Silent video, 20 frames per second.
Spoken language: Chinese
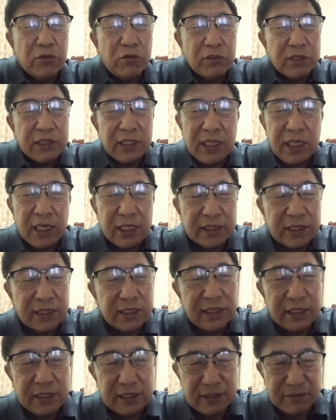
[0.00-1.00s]
郭德纲那
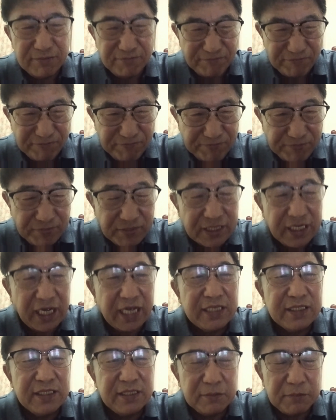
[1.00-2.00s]
个人
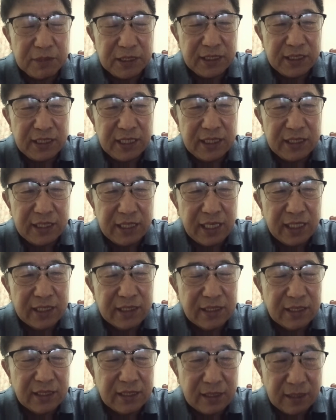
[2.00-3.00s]
才思敏捷，你看
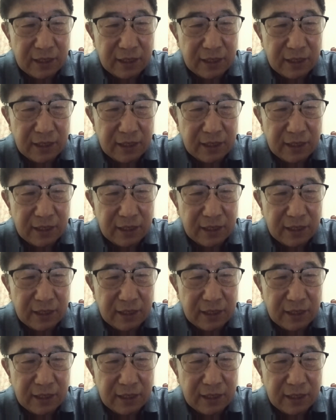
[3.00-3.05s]
他